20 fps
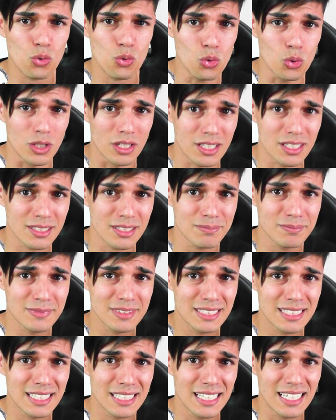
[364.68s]
Uhr
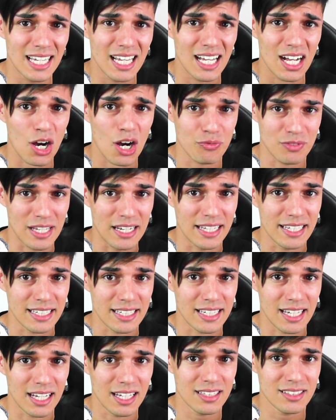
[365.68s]
auf der
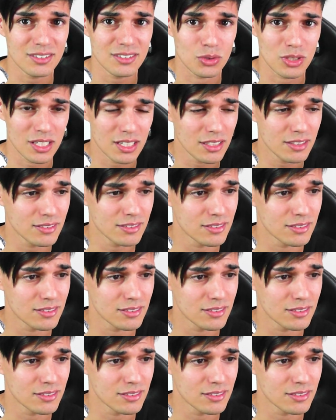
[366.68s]
linken Hand, oder?